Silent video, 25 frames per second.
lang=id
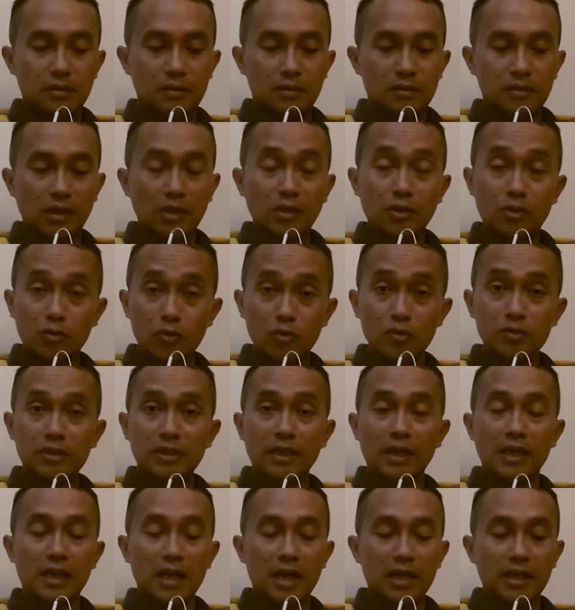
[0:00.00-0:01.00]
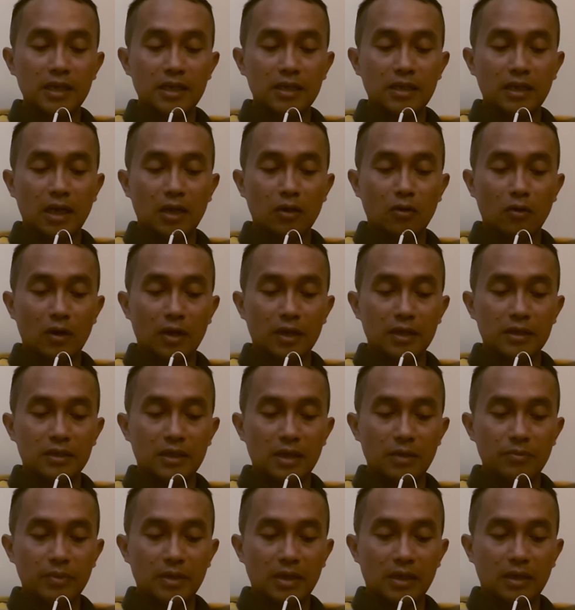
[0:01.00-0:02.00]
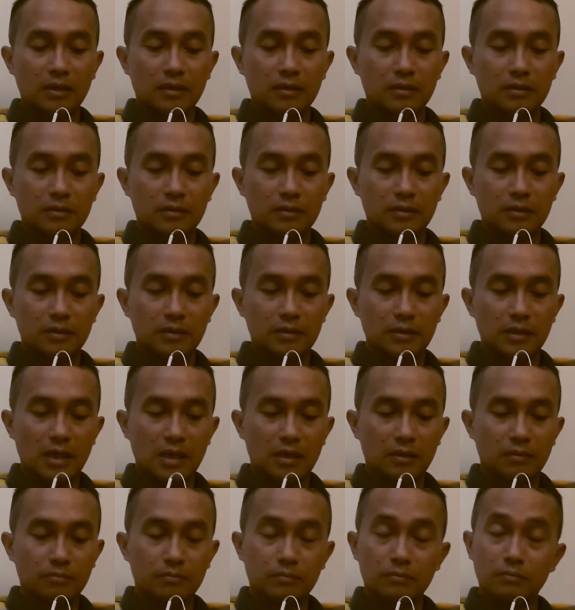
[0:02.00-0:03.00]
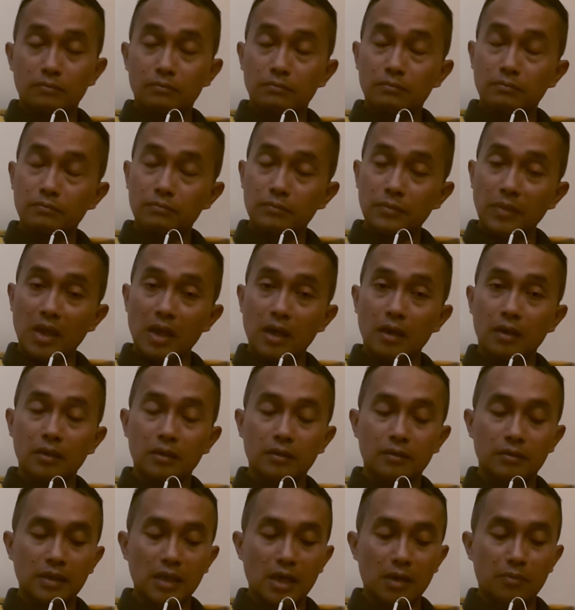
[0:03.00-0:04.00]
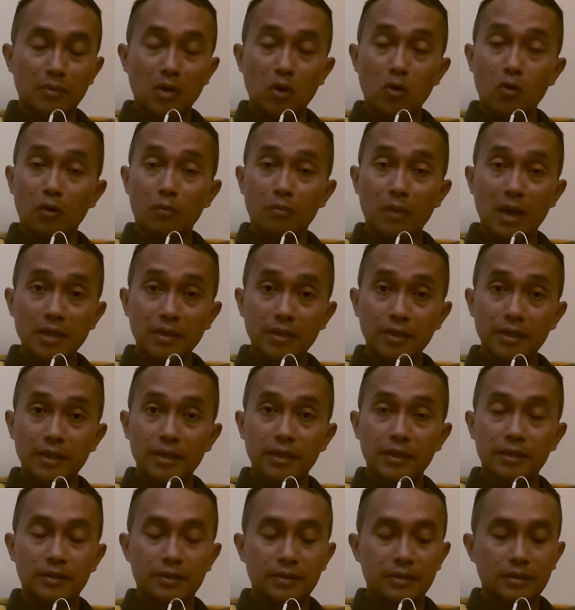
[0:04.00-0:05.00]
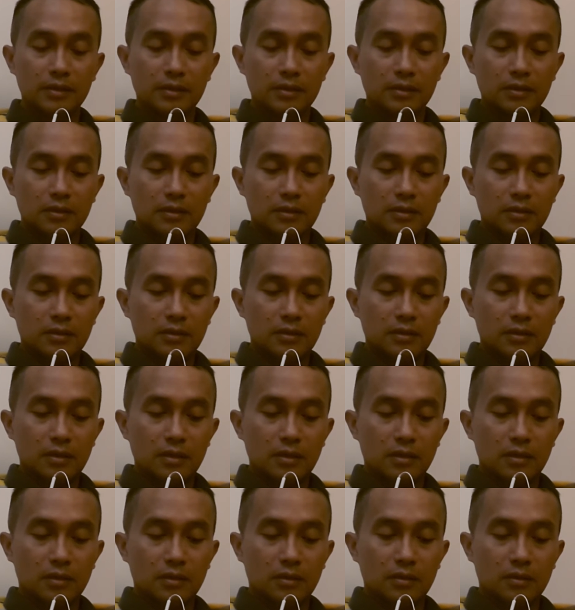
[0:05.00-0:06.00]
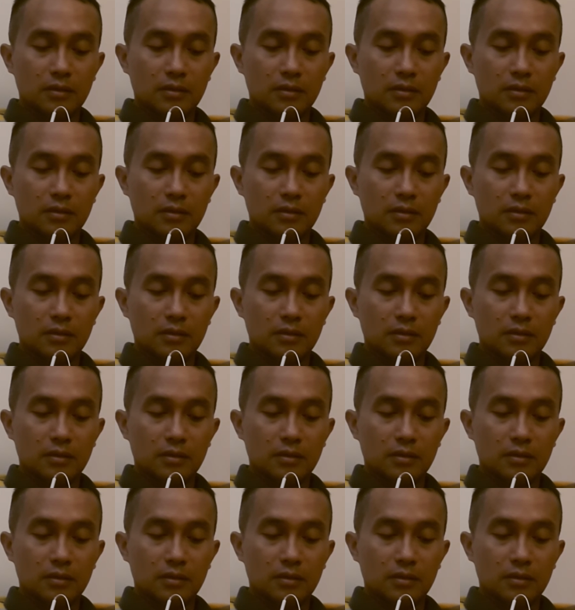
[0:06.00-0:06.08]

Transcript: tentu sekali lagi dengan orang Islam yang yang yang yang menghormati e,